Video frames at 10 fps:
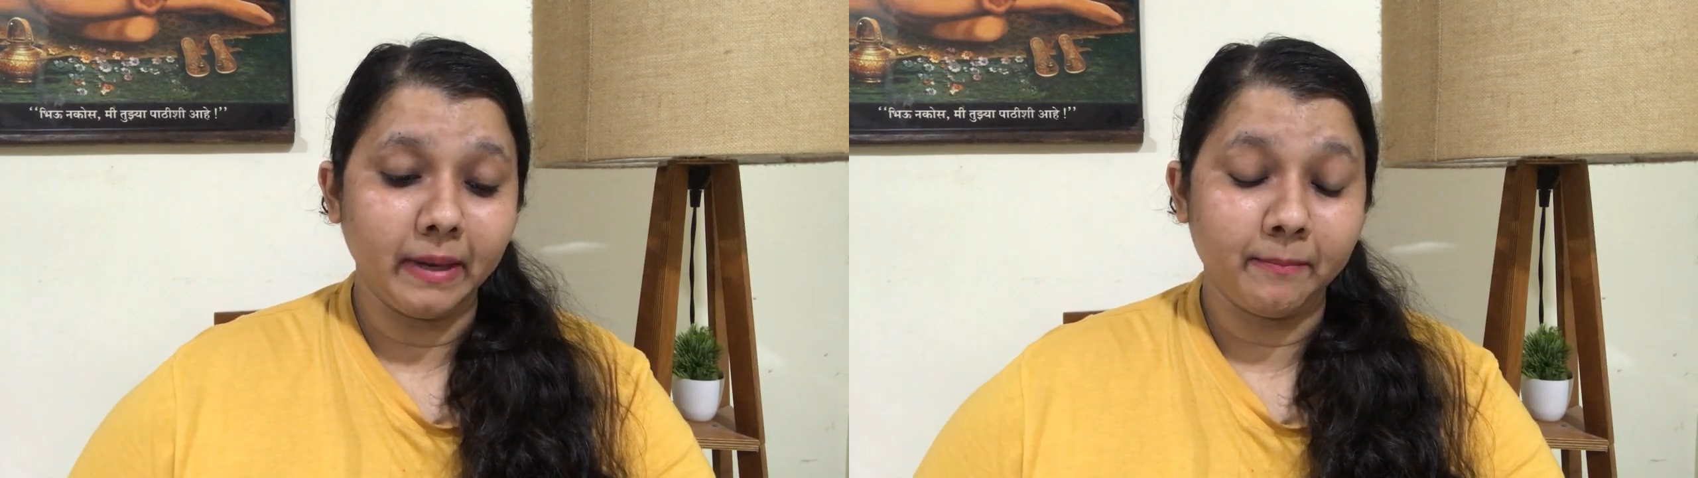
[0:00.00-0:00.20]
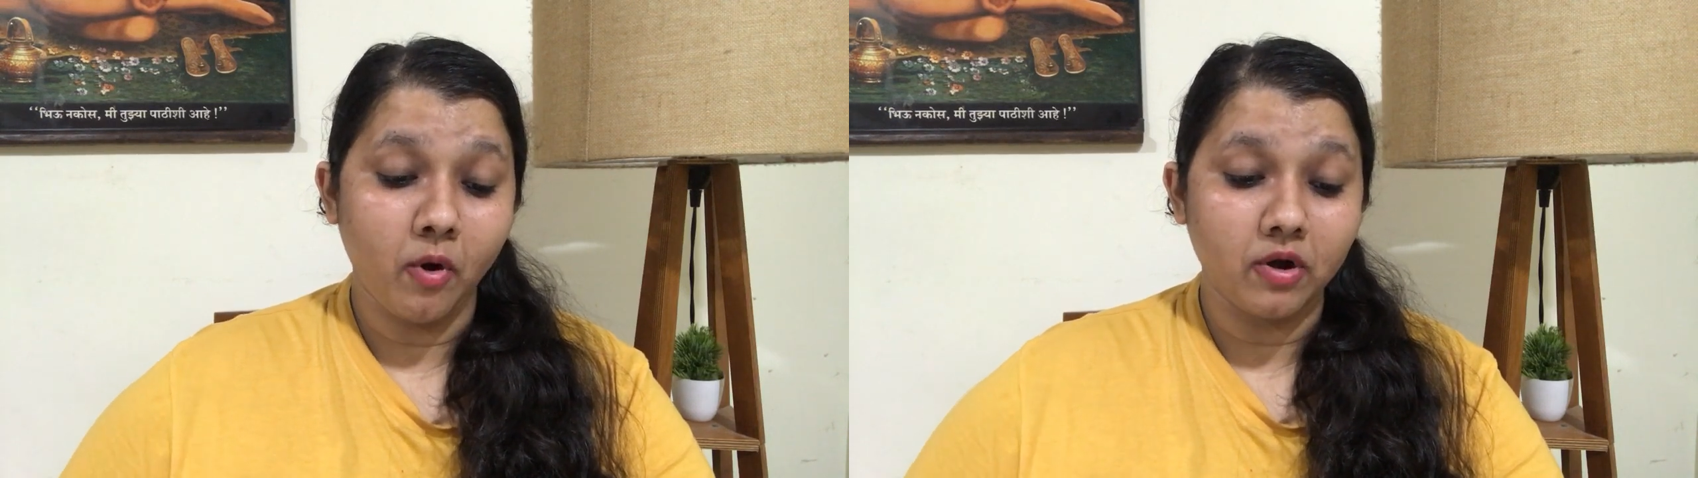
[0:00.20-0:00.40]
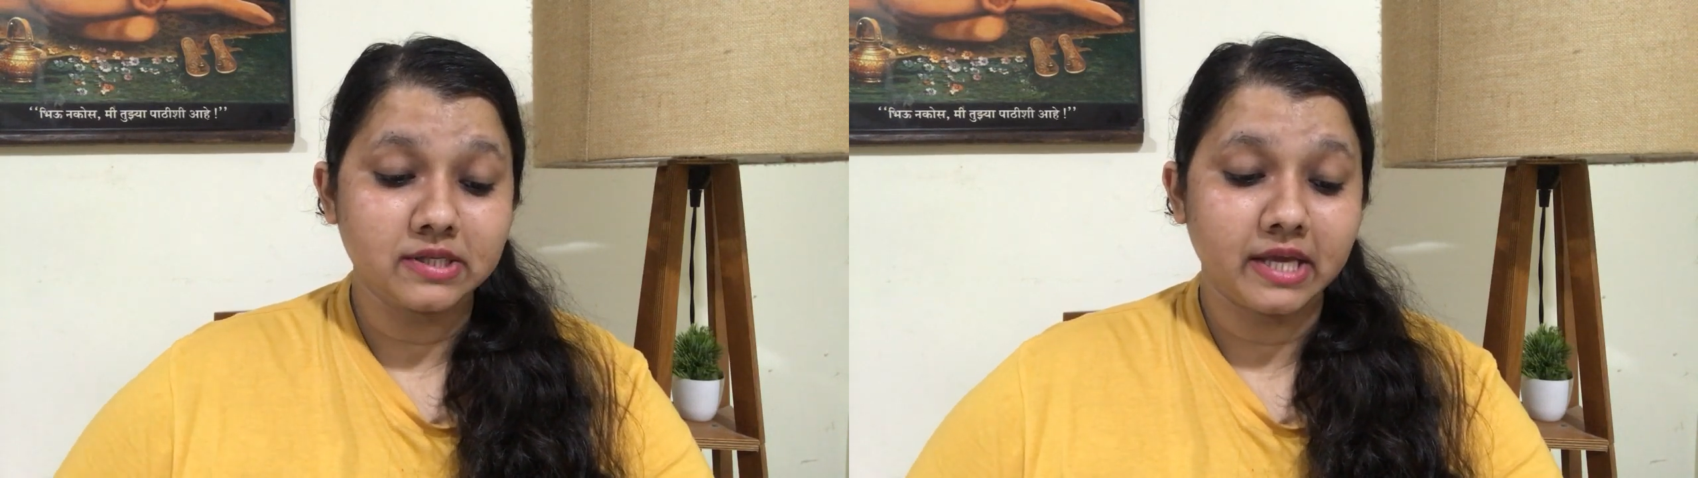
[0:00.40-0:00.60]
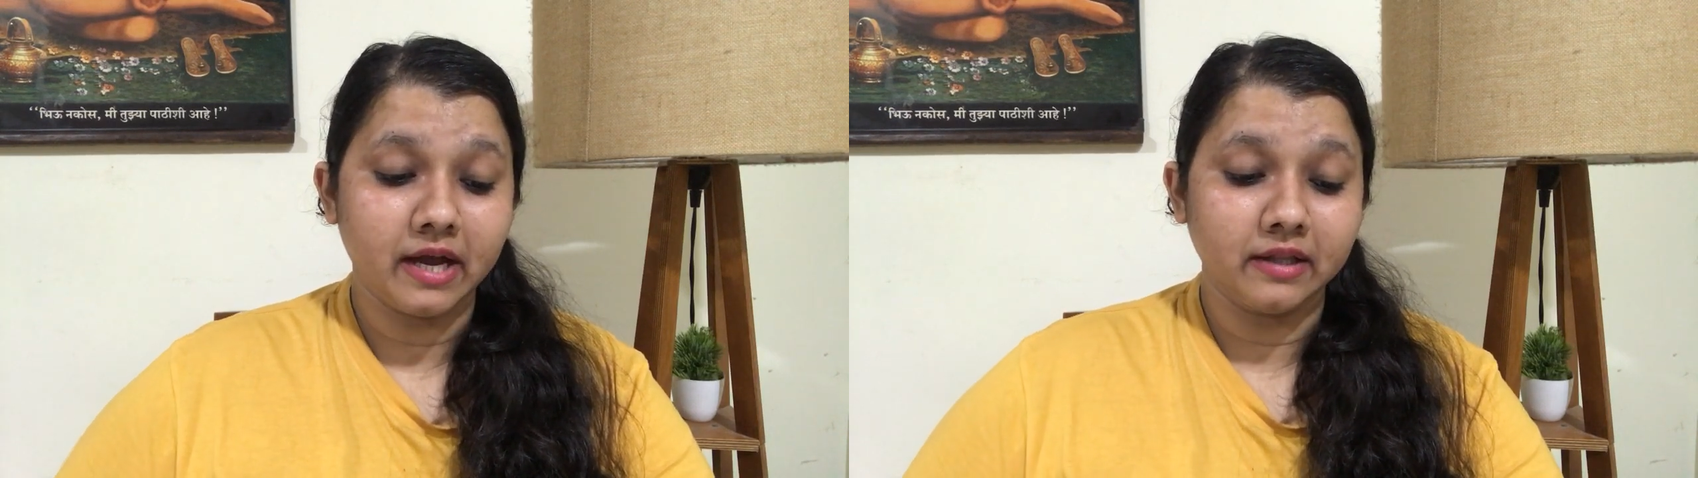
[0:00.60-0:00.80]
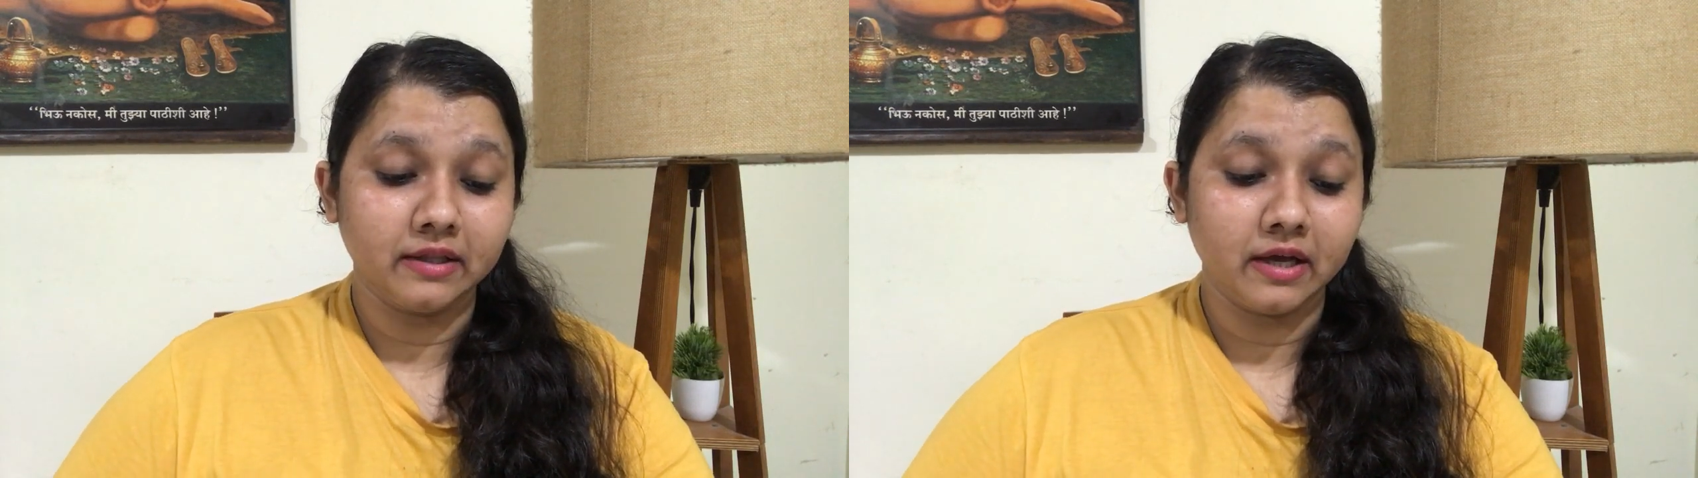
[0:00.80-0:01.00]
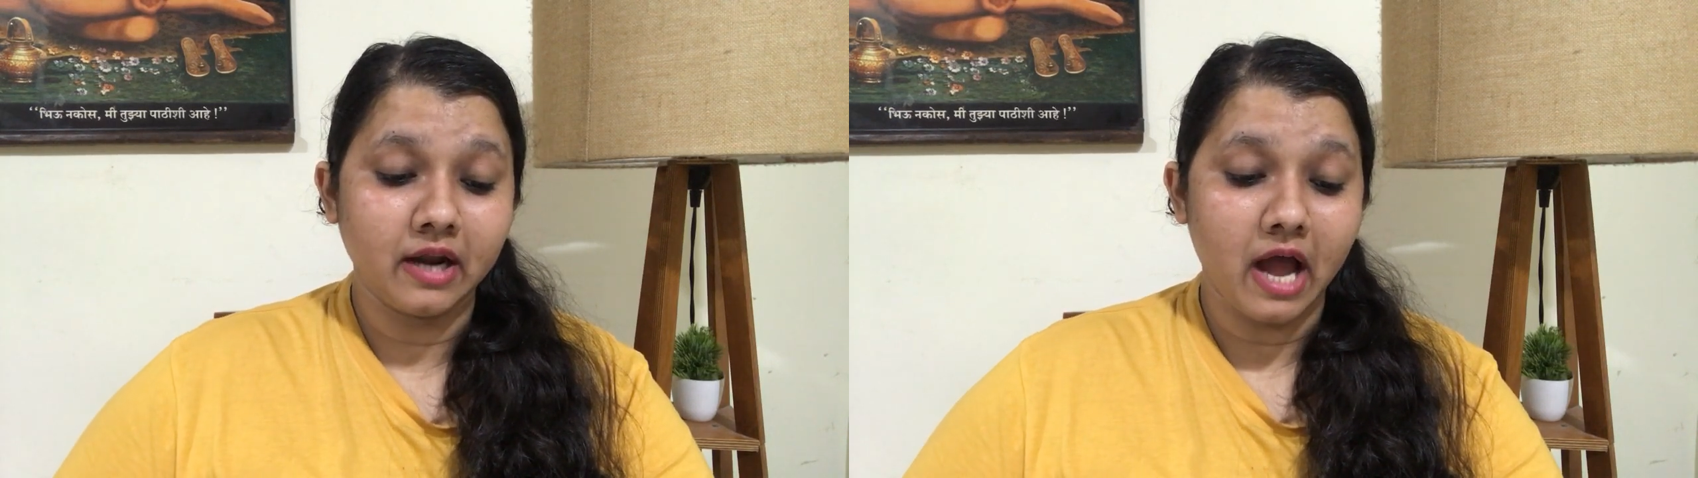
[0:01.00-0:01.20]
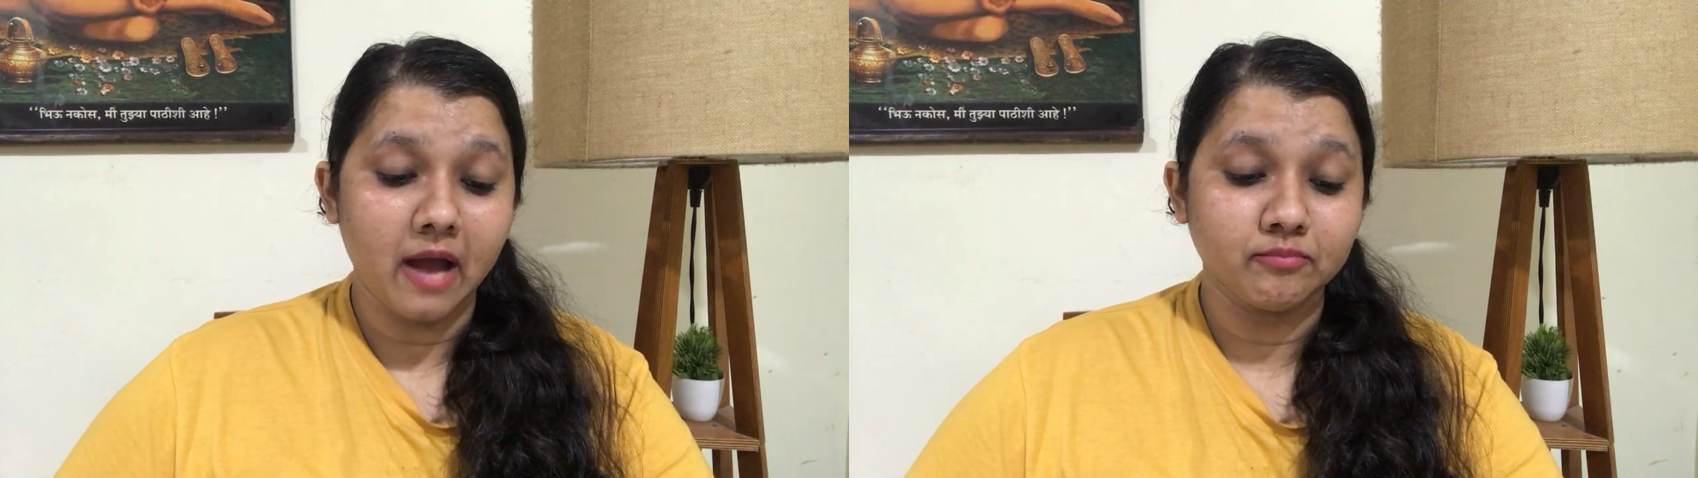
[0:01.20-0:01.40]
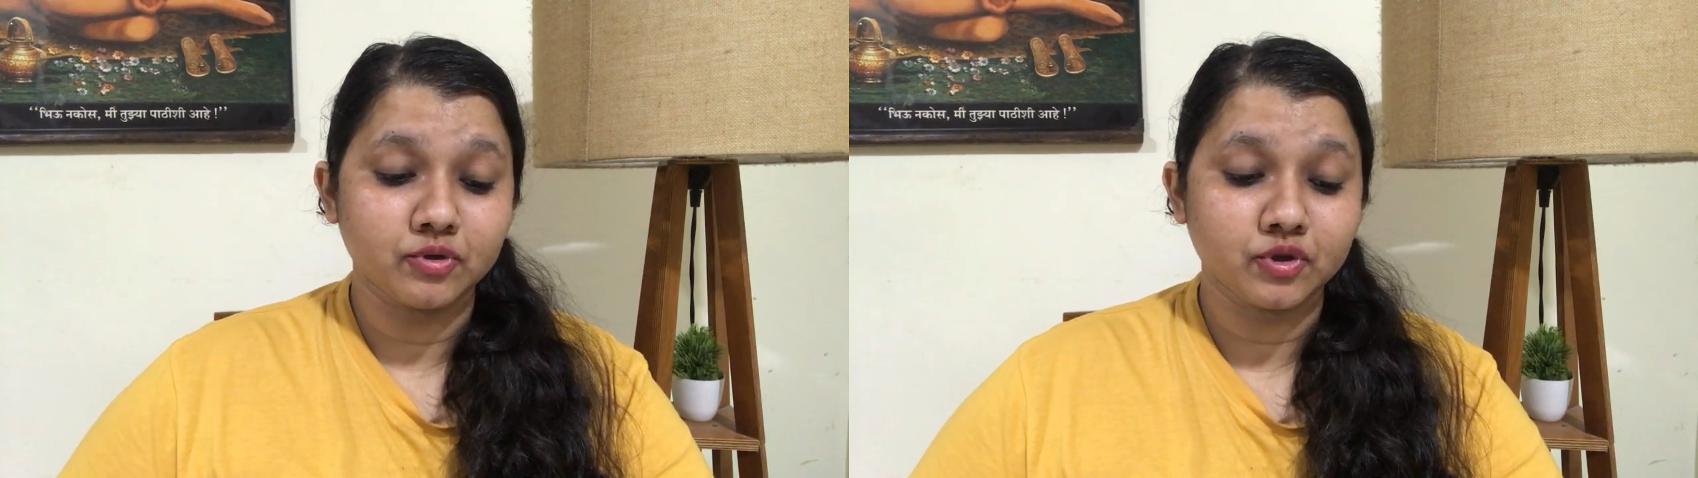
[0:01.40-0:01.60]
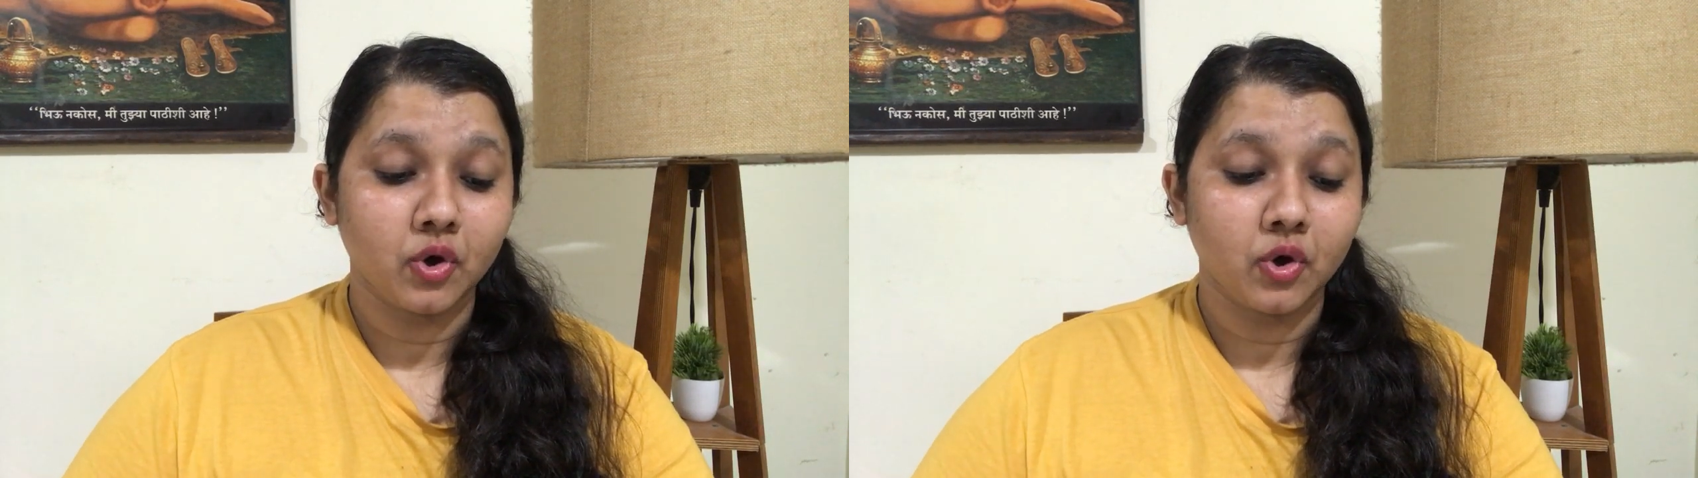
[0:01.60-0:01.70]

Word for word: बिग बॉस के अंदर आई एम